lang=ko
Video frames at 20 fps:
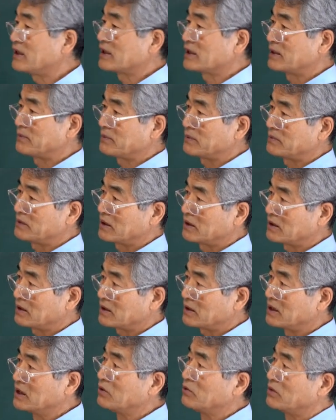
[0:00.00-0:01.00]
얘기합니다. 이
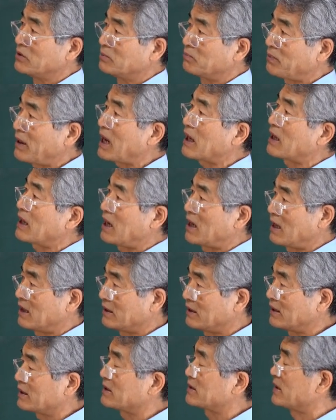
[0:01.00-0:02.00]
겨울 파카
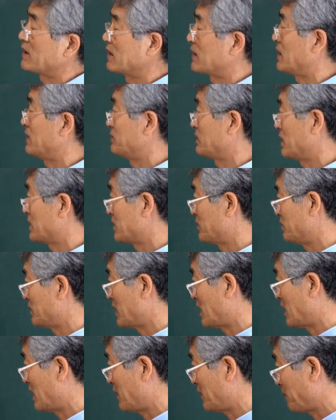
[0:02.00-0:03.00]
이렇게 생각하면
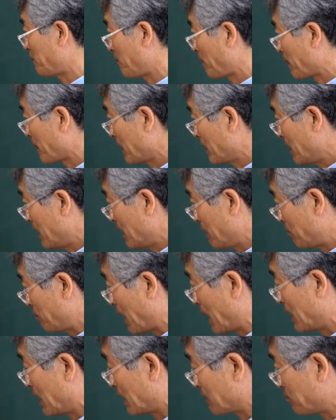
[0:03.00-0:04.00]
되겠습니다.
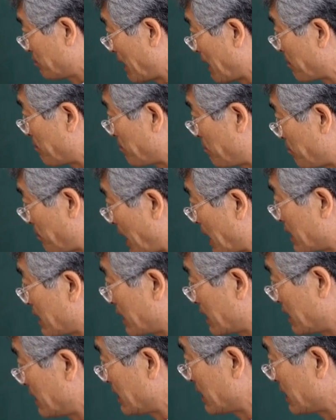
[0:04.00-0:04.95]
방한 파, 파카를